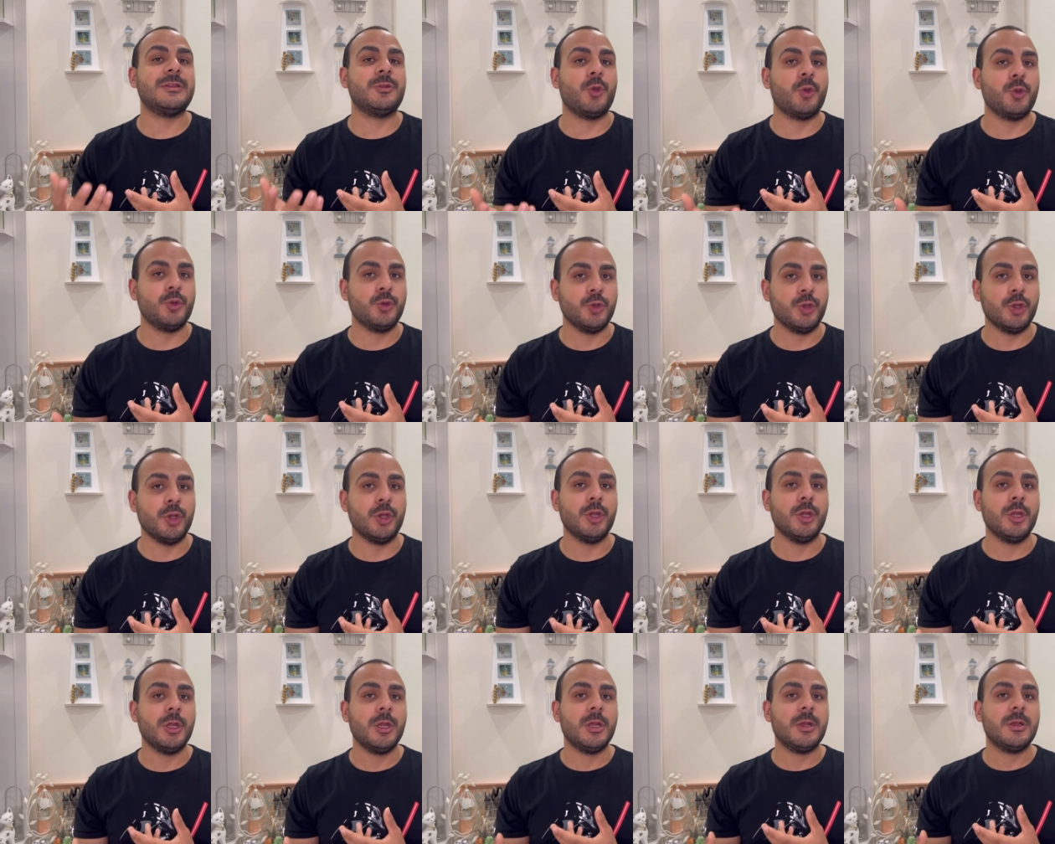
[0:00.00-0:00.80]
döndü.
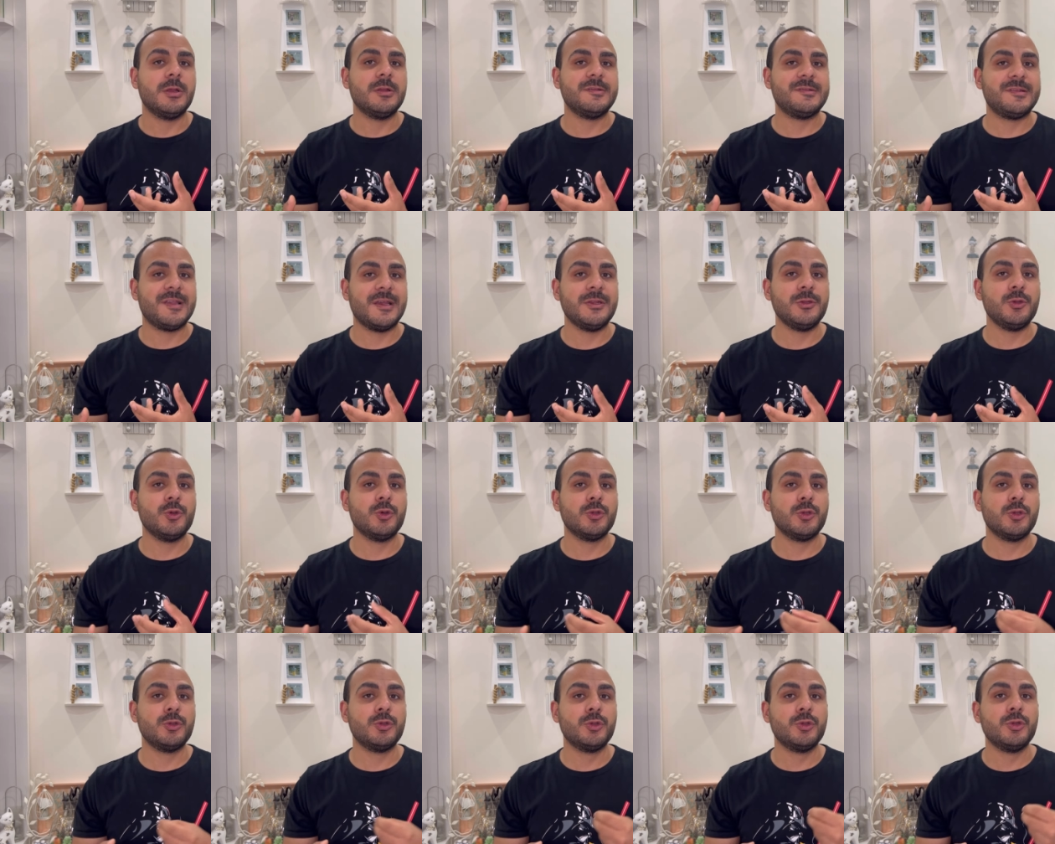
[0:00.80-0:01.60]

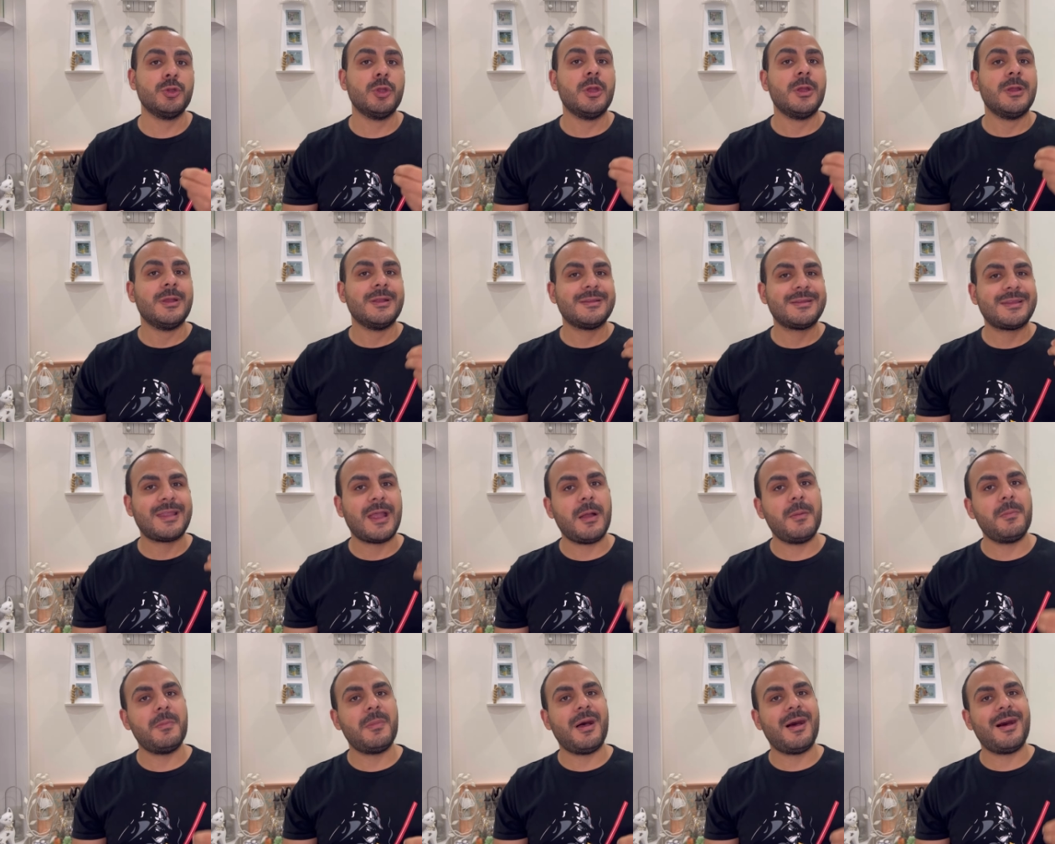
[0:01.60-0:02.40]
Zaniolo'nun
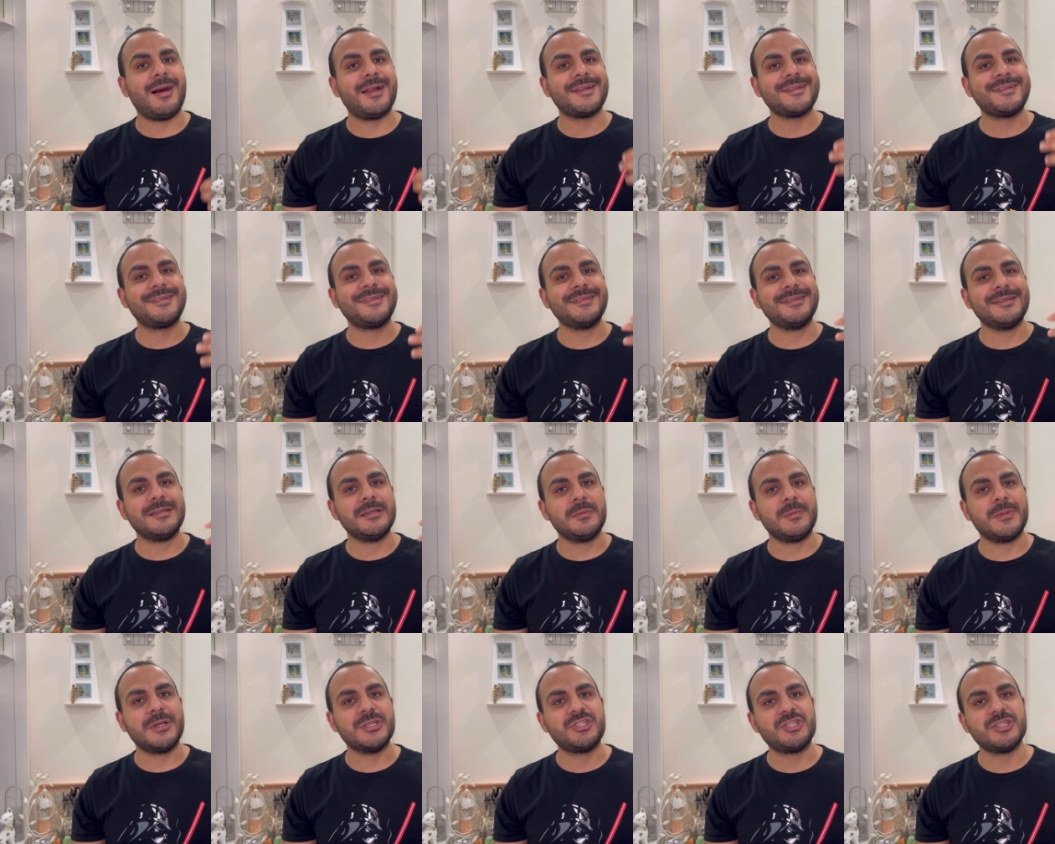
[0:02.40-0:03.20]
tam Arsenal
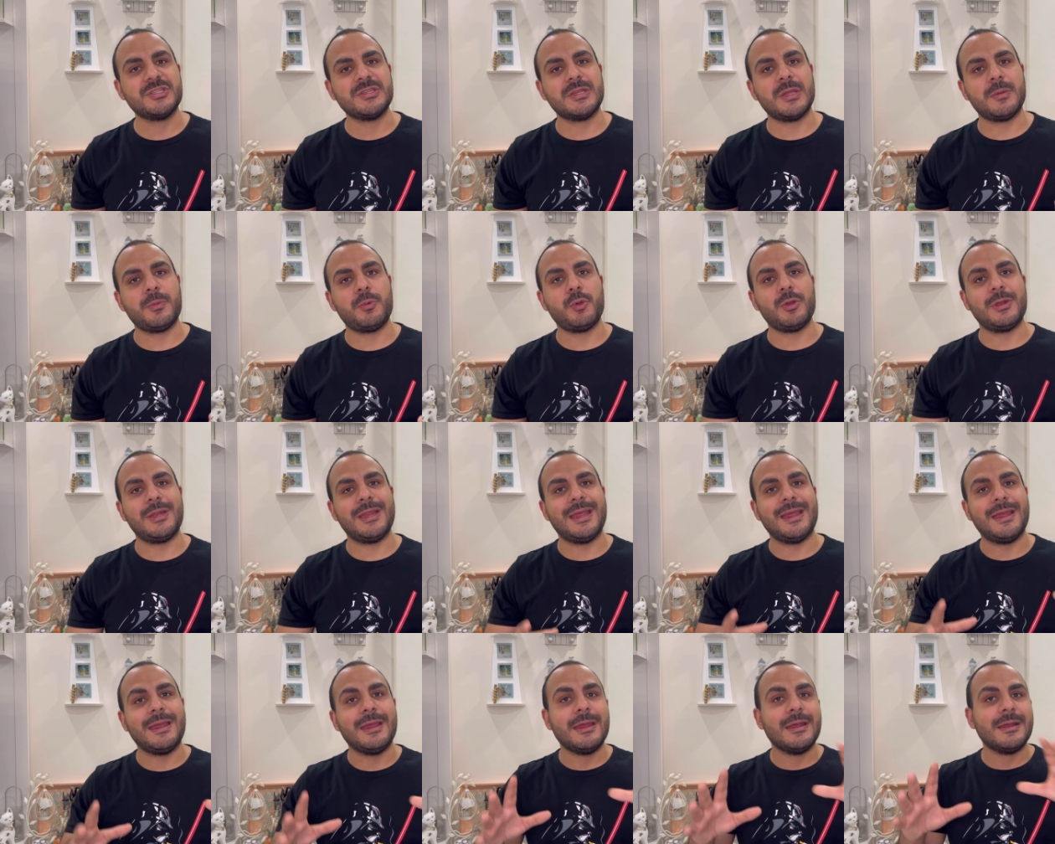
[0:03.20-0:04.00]
maçında
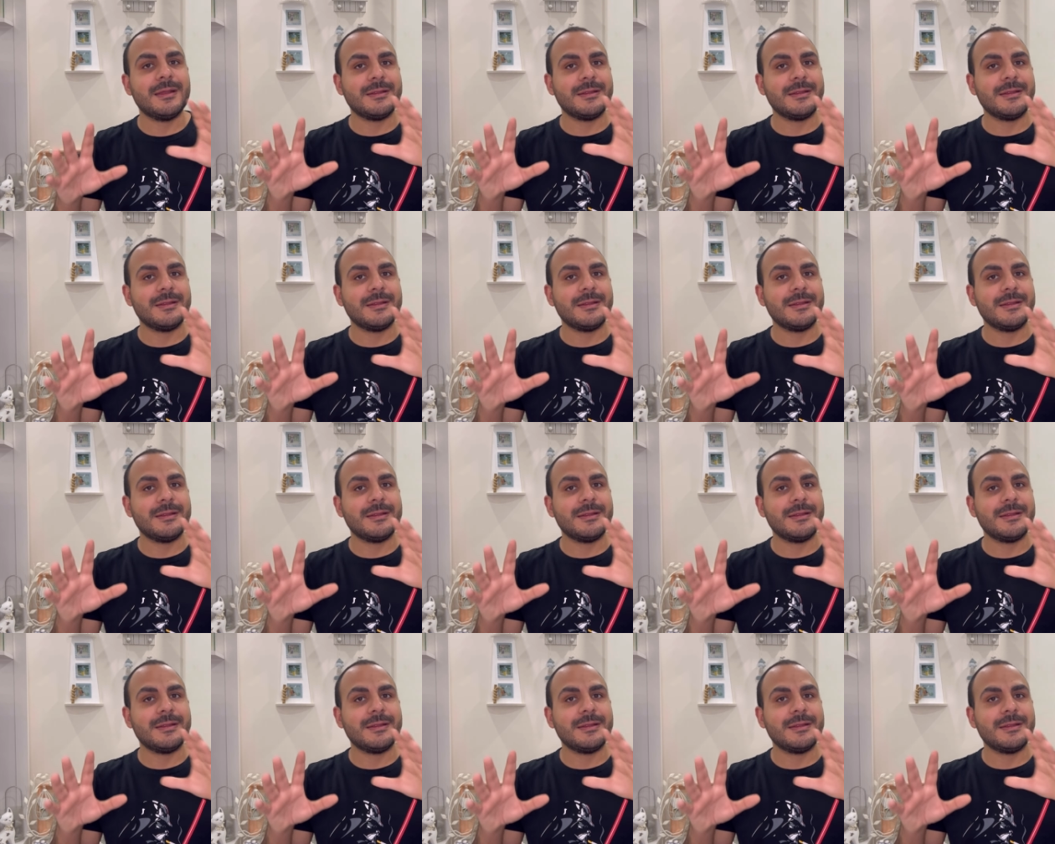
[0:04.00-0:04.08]
böyle